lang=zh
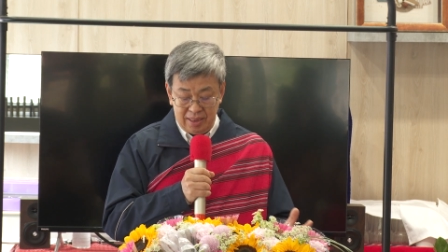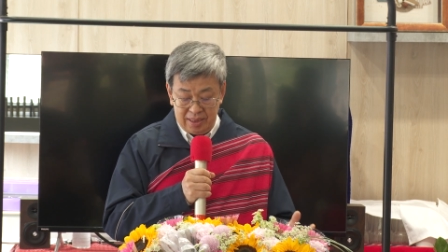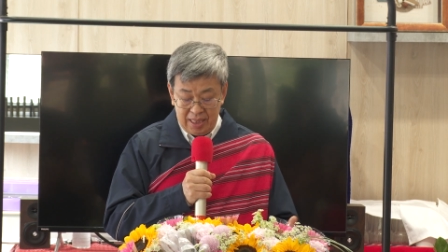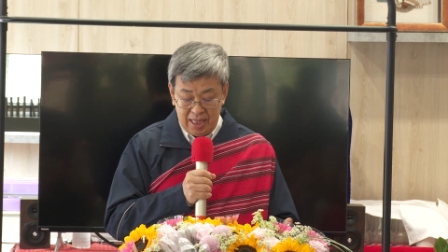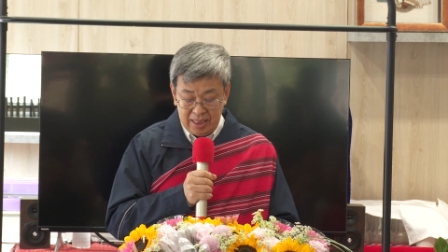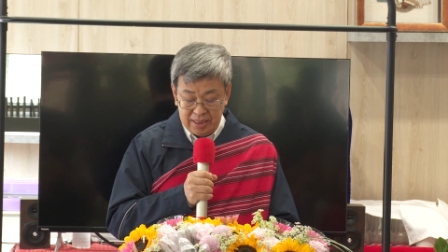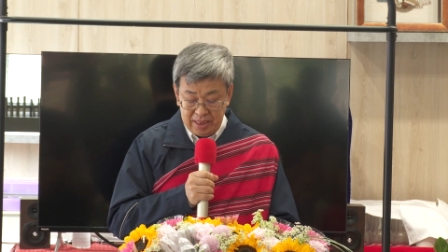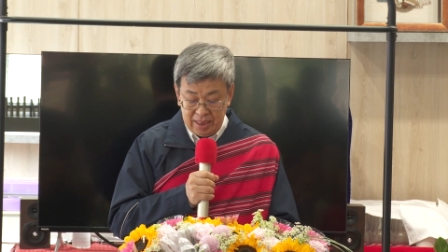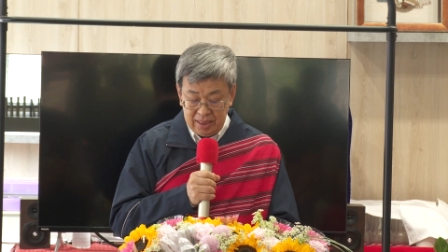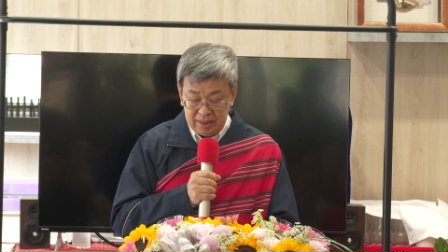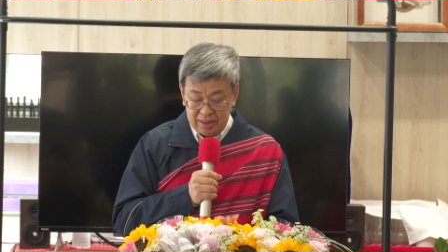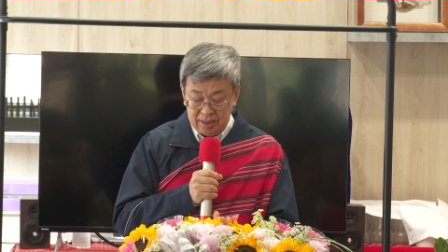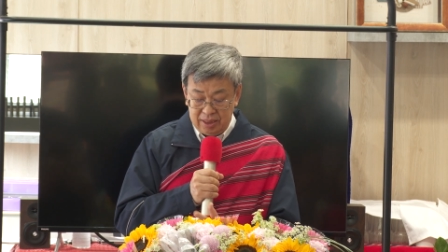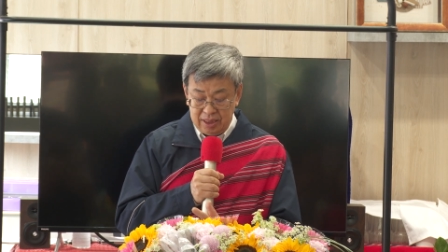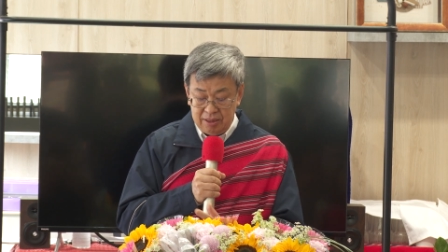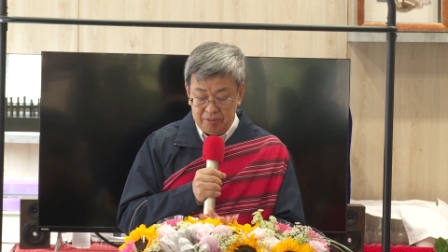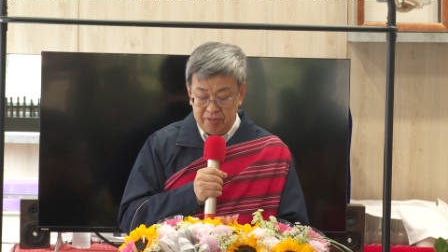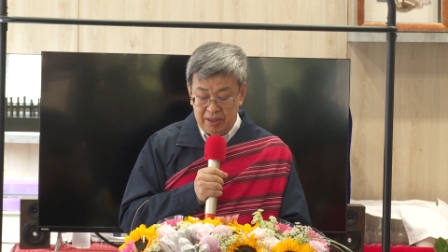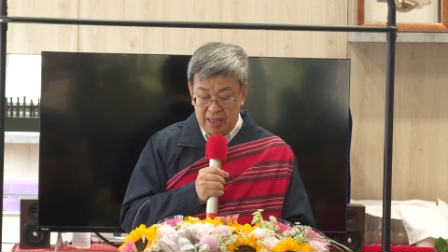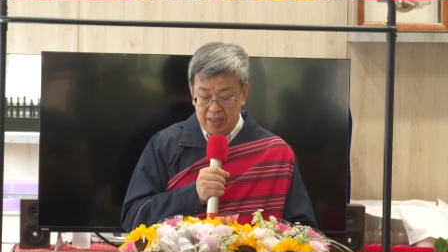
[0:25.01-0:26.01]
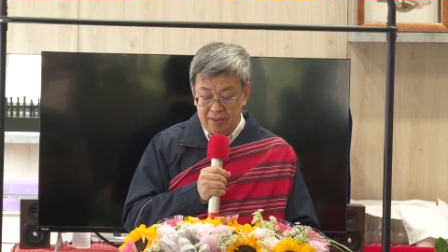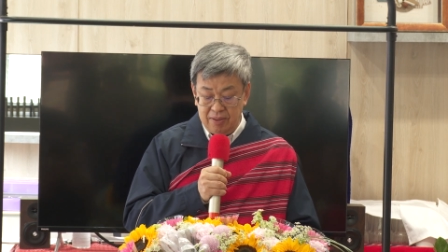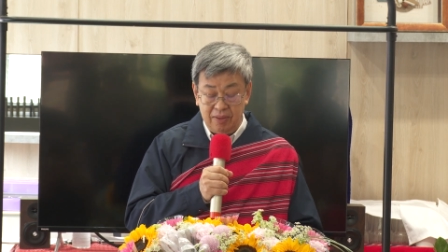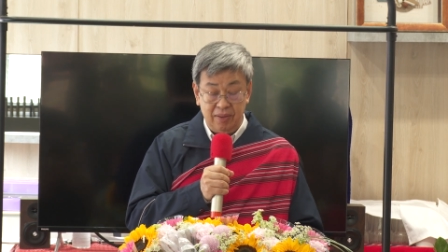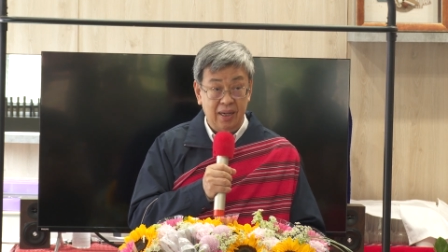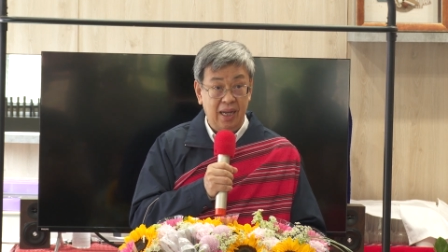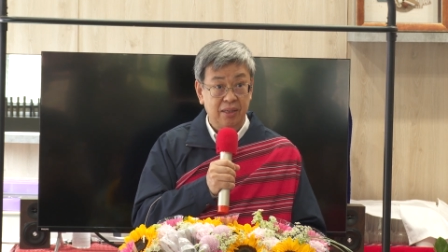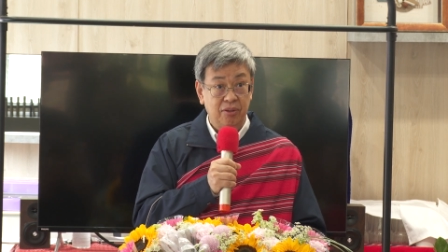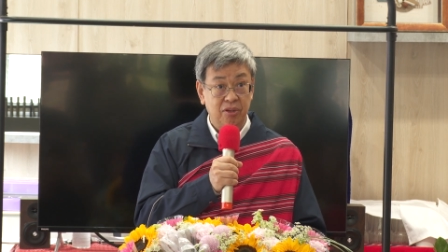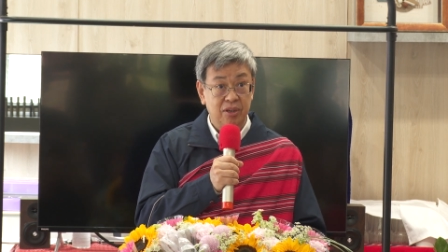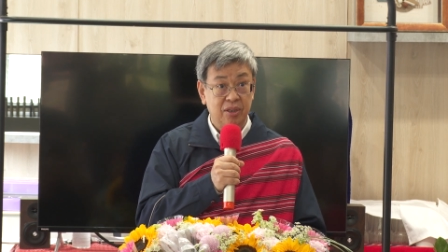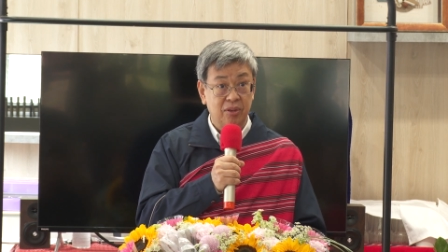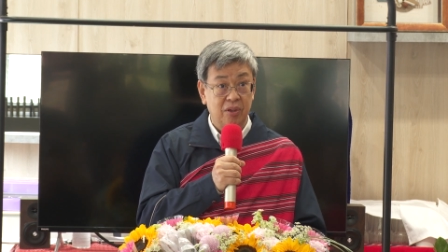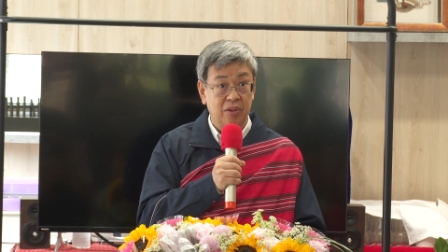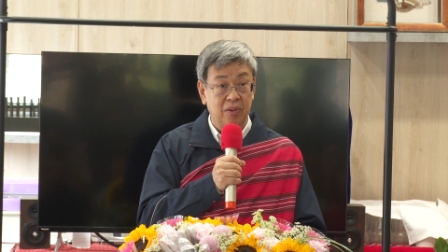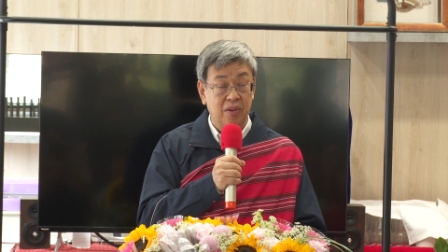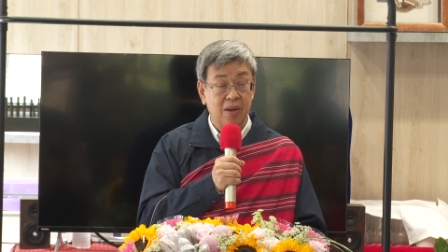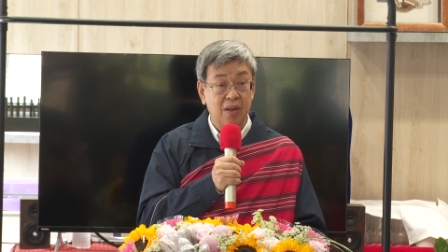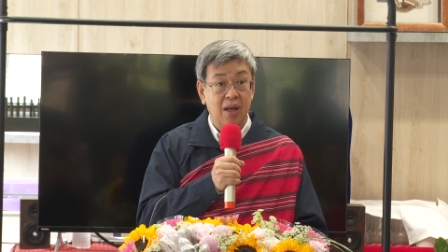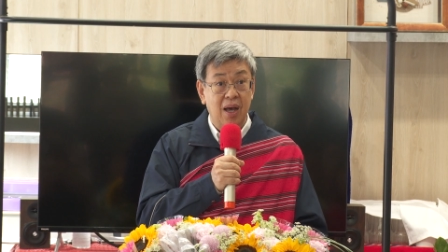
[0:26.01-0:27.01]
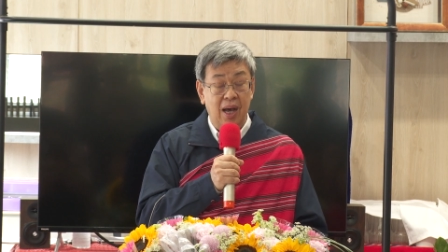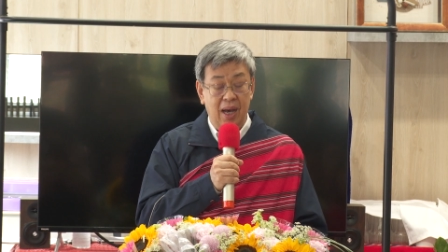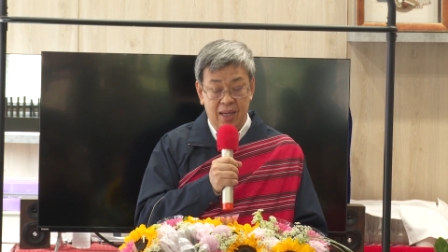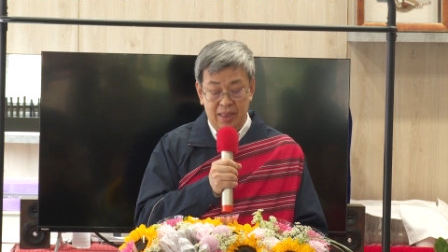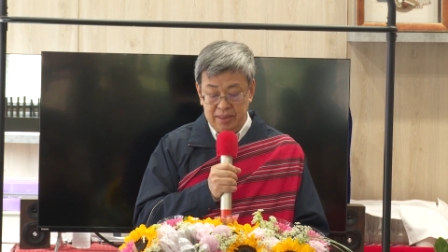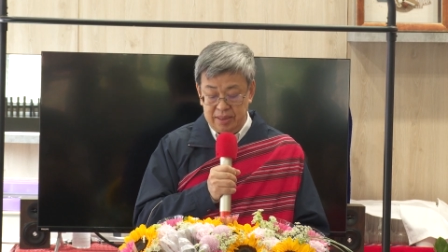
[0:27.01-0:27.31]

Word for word: 在这一个地方哈来推动啊